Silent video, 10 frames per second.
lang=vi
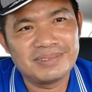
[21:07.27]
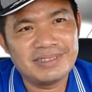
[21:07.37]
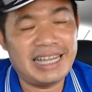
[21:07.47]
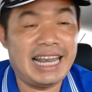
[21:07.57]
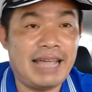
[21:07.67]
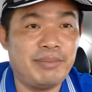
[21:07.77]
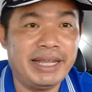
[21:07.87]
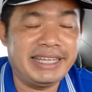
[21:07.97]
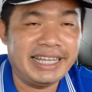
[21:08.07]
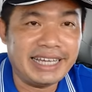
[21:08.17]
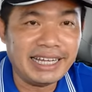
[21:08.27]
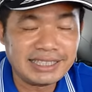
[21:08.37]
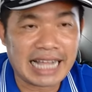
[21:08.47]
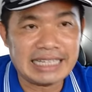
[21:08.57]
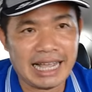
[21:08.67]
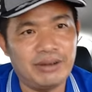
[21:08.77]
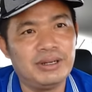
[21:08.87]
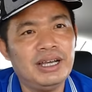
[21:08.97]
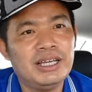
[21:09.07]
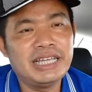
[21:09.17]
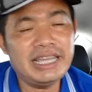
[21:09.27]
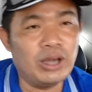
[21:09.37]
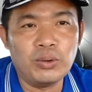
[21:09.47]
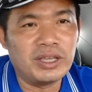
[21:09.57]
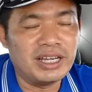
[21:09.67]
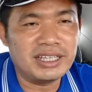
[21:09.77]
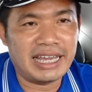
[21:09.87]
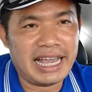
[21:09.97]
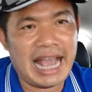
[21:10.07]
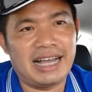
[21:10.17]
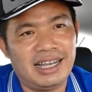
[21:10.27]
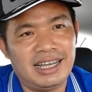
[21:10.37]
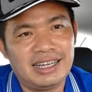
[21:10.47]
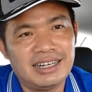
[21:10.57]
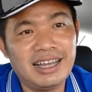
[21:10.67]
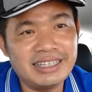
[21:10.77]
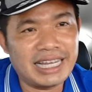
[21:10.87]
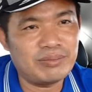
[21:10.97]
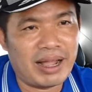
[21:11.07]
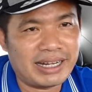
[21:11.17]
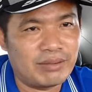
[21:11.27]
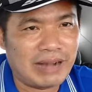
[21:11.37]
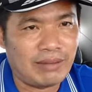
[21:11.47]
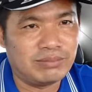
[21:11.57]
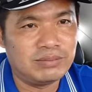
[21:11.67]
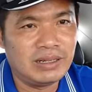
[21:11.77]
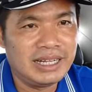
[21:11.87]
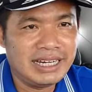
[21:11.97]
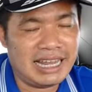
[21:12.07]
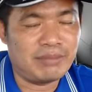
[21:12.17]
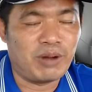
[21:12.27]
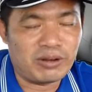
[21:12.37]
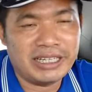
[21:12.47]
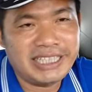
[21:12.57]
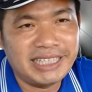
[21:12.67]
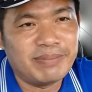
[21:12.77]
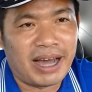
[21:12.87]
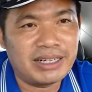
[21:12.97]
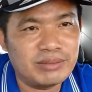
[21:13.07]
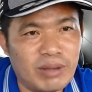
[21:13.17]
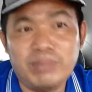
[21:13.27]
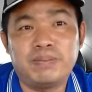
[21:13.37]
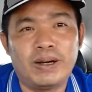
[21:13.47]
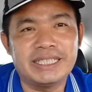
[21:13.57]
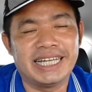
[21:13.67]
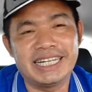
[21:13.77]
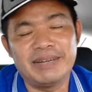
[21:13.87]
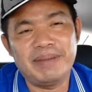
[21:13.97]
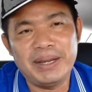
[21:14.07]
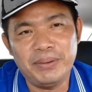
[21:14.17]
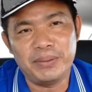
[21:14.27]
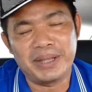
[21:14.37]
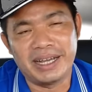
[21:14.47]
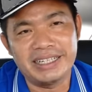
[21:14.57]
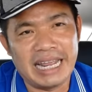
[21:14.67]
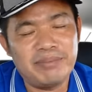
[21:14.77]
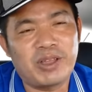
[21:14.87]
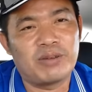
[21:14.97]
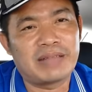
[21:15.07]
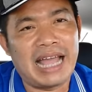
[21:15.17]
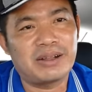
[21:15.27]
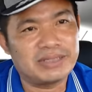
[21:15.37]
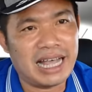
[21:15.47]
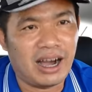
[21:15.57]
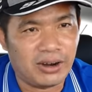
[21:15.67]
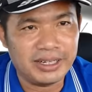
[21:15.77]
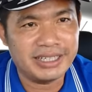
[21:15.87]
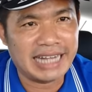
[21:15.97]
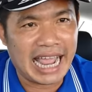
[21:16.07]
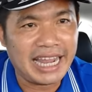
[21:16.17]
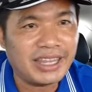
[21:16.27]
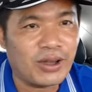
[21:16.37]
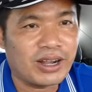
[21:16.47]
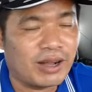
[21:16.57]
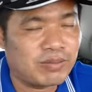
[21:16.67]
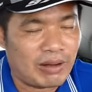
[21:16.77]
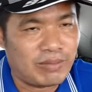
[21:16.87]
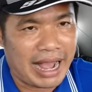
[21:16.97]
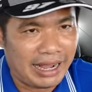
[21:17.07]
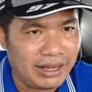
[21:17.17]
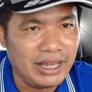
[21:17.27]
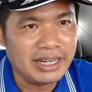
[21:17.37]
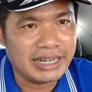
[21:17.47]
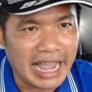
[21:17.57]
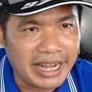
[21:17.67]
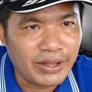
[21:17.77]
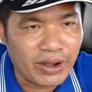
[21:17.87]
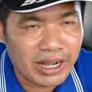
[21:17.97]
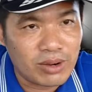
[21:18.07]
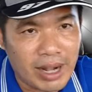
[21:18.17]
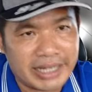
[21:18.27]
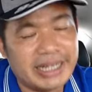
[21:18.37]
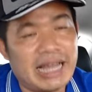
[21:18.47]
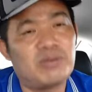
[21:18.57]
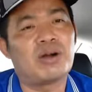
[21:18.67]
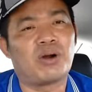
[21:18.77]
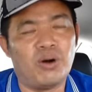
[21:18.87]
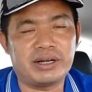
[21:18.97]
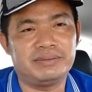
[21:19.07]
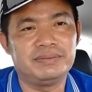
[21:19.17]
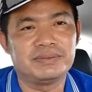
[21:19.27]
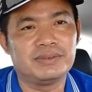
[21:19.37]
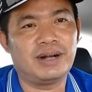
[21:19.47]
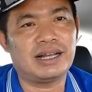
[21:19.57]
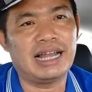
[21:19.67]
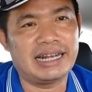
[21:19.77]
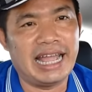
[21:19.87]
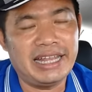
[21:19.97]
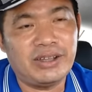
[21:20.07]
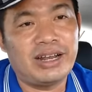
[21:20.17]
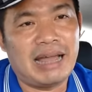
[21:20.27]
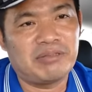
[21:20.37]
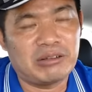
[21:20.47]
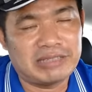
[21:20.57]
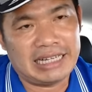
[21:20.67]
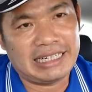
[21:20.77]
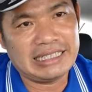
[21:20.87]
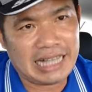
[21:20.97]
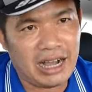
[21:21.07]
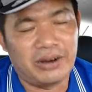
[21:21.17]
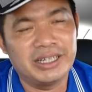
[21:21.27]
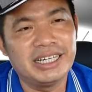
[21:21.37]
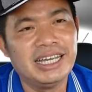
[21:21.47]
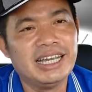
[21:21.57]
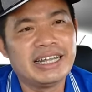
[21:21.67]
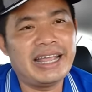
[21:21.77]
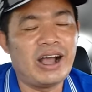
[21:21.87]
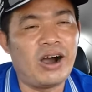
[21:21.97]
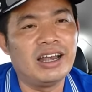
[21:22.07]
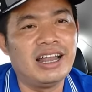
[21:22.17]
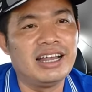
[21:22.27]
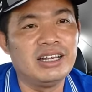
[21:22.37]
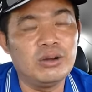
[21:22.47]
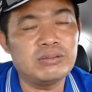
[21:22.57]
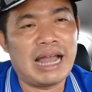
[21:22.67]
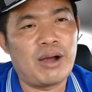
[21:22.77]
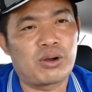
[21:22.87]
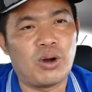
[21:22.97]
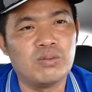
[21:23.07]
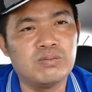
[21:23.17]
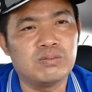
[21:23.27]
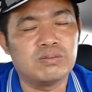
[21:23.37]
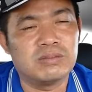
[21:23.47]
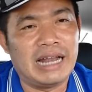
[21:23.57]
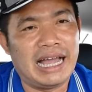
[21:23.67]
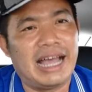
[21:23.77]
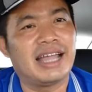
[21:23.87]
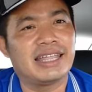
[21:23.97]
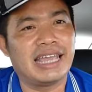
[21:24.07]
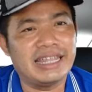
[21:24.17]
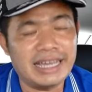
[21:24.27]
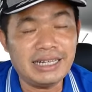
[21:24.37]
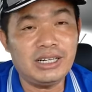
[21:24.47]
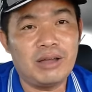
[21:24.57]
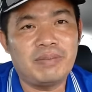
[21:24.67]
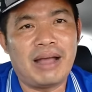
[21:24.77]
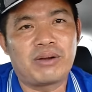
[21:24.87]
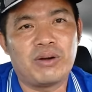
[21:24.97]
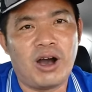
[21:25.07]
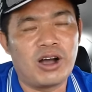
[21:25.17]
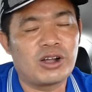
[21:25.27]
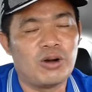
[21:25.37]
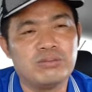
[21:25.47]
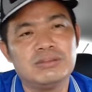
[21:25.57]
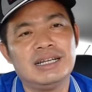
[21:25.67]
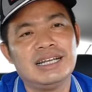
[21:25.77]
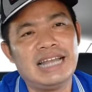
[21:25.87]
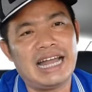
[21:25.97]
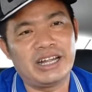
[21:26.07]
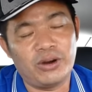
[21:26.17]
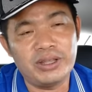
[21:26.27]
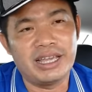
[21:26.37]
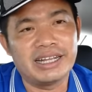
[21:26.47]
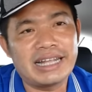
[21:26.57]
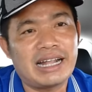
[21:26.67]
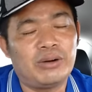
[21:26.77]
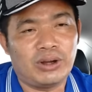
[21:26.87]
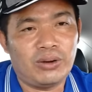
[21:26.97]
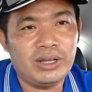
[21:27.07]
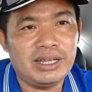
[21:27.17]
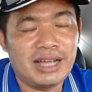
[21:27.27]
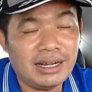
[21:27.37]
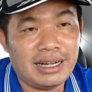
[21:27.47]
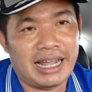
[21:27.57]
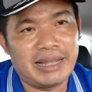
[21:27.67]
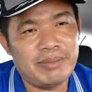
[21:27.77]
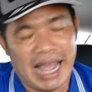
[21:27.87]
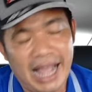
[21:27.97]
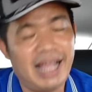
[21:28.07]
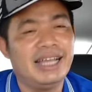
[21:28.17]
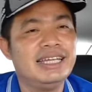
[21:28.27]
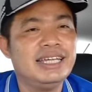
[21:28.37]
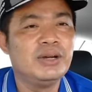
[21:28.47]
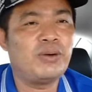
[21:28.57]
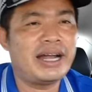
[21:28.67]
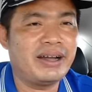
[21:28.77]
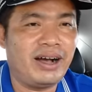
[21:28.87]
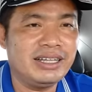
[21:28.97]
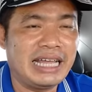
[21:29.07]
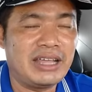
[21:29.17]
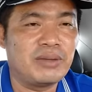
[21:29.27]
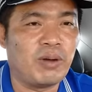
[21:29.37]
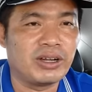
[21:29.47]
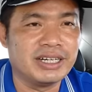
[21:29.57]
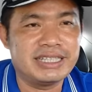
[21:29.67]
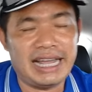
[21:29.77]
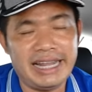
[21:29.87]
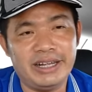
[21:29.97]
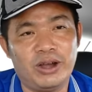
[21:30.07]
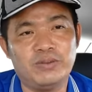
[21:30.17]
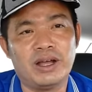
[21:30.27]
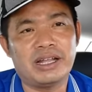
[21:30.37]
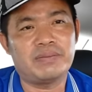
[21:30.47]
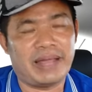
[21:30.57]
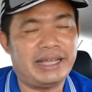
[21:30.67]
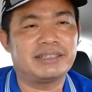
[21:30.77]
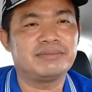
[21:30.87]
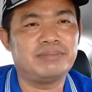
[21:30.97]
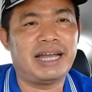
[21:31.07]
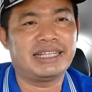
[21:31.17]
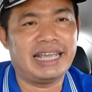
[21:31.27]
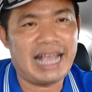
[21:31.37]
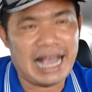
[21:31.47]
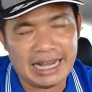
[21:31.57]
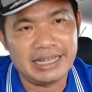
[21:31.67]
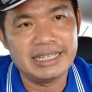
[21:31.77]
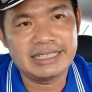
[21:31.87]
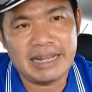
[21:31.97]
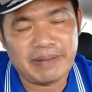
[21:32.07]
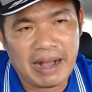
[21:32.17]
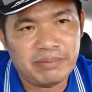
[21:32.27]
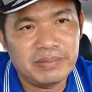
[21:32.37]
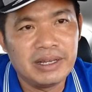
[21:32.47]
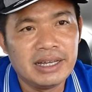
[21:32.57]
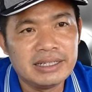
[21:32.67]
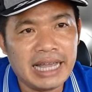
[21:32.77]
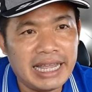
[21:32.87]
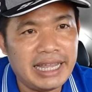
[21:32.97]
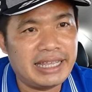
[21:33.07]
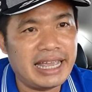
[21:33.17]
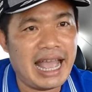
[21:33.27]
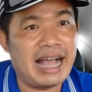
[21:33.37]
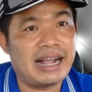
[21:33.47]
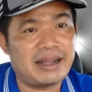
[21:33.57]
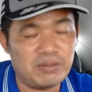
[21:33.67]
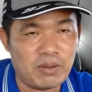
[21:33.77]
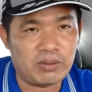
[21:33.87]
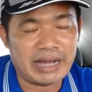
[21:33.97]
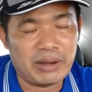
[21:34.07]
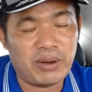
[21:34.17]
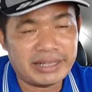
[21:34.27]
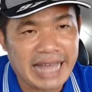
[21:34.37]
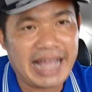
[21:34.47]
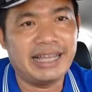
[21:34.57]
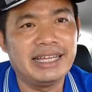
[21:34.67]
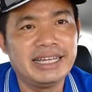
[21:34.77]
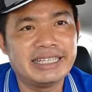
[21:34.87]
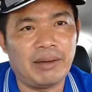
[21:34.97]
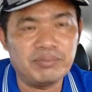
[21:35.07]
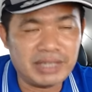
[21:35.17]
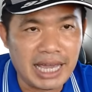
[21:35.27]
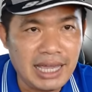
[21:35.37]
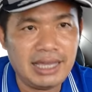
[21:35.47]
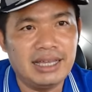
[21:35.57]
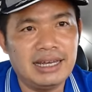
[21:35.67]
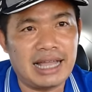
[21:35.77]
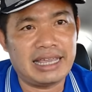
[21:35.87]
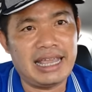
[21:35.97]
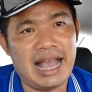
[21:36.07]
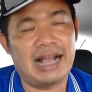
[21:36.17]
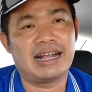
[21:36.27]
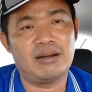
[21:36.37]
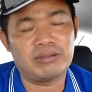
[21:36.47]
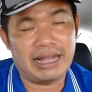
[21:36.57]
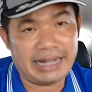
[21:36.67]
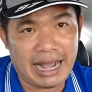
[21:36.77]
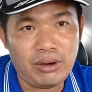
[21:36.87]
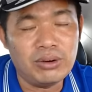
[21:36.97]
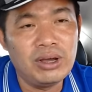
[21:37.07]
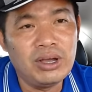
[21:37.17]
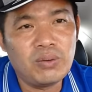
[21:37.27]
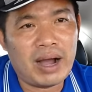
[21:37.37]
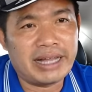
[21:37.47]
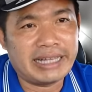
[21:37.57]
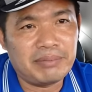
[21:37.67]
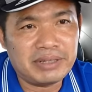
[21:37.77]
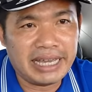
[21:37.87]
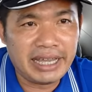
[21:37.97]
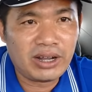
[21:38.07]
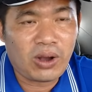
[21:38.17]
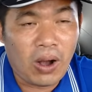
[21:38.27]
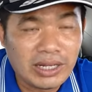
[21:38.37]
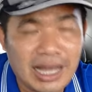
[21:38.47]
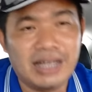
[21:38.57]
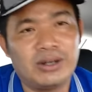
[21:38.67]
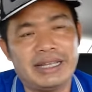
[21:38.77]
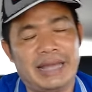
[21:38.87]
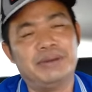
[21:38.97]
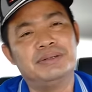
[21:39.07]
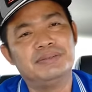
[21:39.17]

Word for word: Thì lại bị chỉ trích Tại sao Ví dụ như chị Hằng Lên trên mạng cộng đồng là một cái sứ mệnh bóc phốt những điểm yếu những điểm tồn tại của xã hội để cho cộng đồng mạng để cho cơ quan chức năng vào cuộc hoặc là để cho làm trong sạch cái xã hội thì họ lên lúc nào cũng là chỉ trích lớp nào của họ cũng là nói những cái câu nói rất là khiếm nhã qua đó thì mọi người thấy đối với cái việc mà chị hằng sai phạm thì chị hằng không một hề quán thang, thậm chí là chị hằng không kháng cáo và thậm chí có chơi có chịu